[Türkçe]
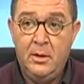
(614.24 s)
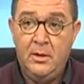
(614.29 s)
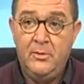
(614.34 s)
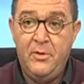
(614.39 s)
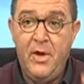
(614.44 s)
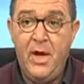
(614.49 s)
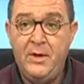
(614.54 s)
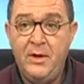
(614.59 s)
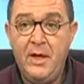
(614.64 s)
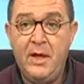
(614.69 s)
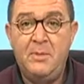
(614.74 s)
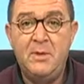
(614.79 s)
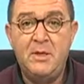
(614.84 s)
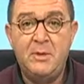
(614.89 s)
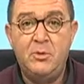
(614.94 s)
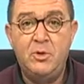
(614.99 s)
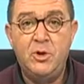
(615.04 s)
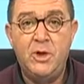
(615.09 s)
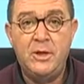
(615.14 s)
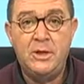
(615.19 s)
Verdik
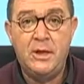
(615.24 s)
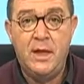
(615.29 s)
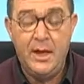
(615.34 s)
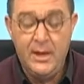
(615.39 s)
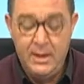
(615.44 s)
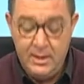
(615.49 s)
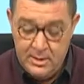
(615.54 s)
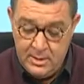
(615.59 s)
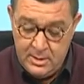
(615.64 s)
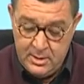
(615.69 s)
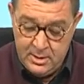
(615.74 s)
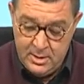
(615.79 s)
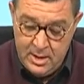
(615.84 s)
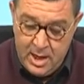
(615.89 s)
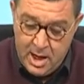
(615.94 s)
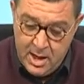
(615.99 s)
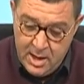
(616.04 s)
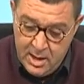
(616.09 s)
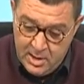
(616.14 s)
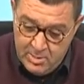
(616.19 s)
biz bu cezayı.
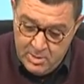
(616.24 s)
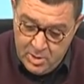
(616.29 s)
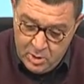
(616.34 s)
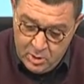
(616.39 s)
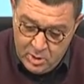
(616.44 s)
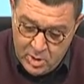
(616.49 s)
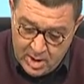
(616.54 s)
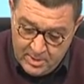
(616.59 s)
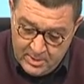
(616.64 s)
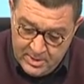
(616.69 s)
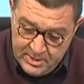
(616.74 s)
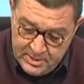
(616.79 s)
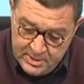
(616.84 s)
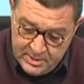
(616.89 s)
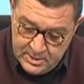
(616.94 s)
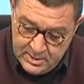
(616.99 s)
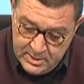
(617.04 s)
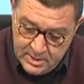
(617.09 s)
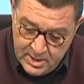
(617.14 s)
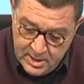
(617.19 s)
Ya 20 gün hapis